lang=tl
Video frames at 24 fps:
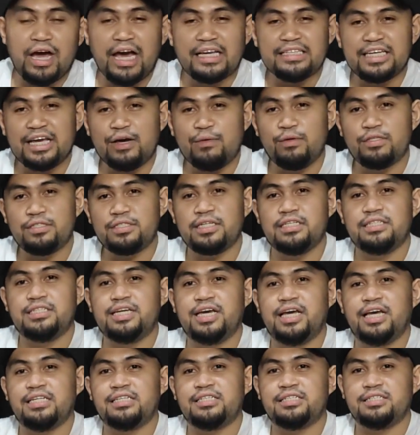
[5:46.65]
guys, I would
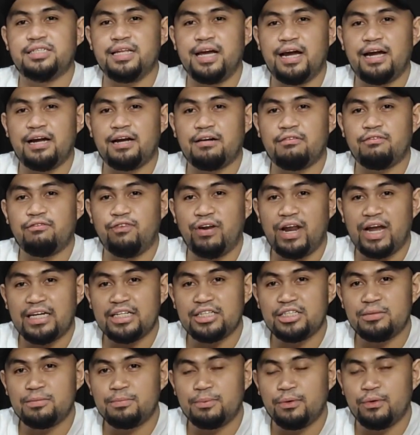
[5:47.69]
suggest Dark
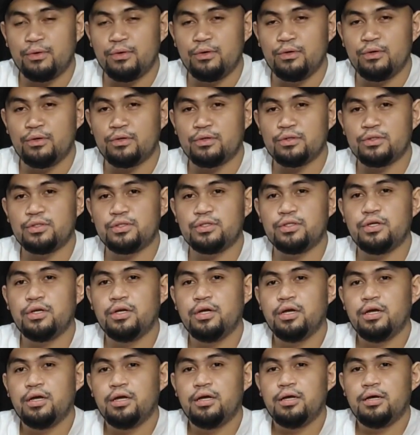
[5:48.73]
Flash Pollux.
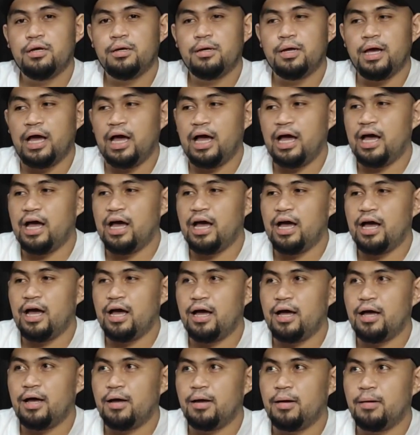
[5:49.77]

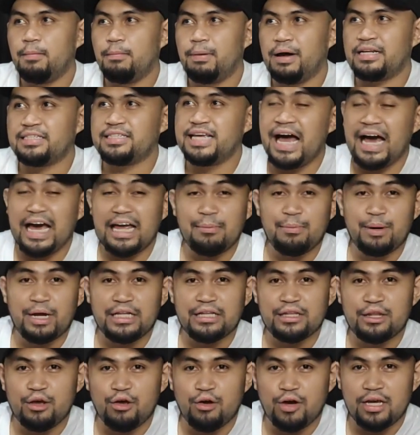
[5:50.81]
Uh, para sa akin,
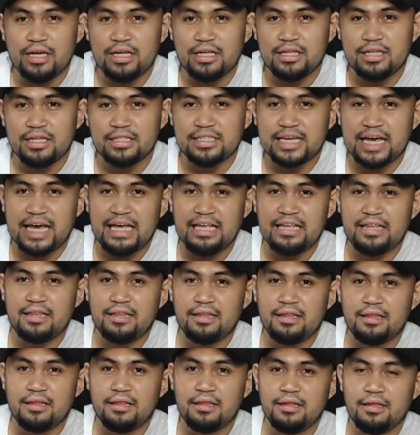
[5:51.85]
maganda yung kanyang design
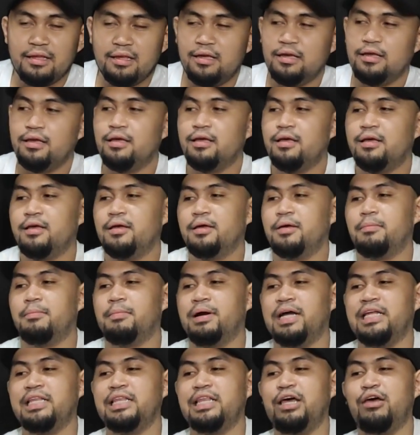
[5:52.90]

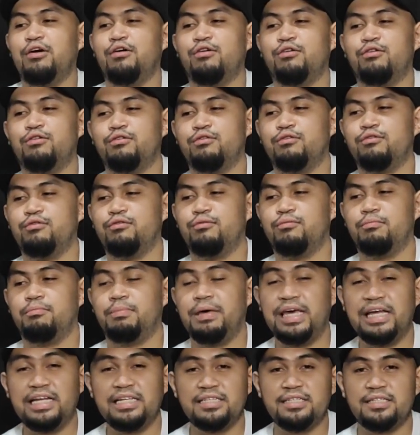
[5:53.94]
maganda yung
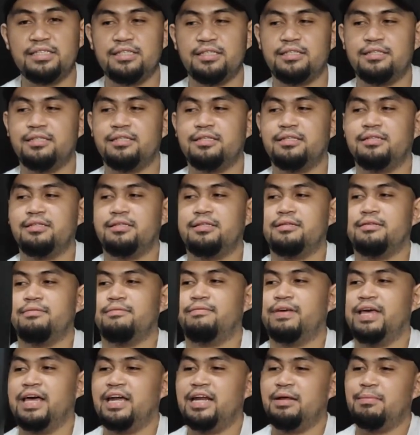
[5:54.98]
build,
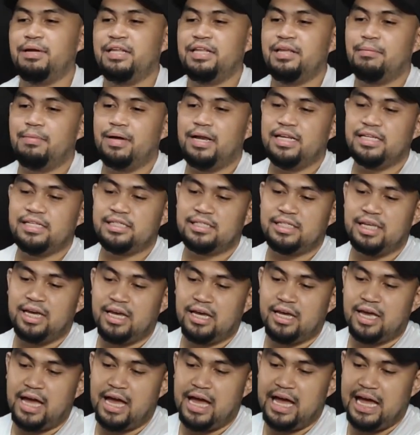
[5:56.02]
very minimalistic
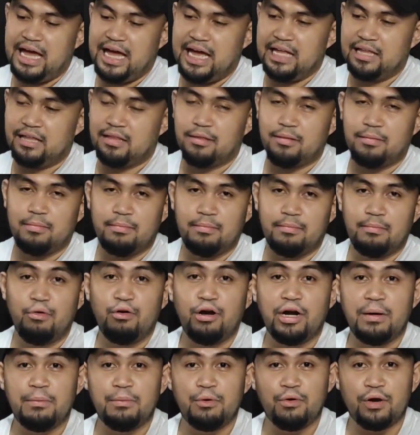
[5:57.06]
at
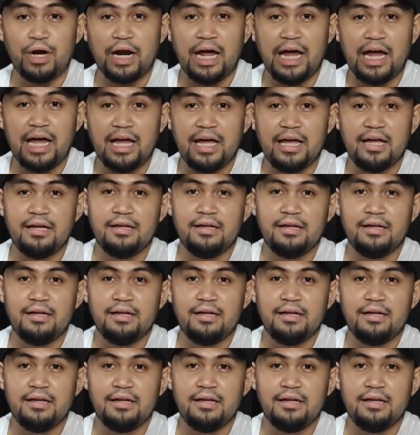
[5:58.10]
murang-mura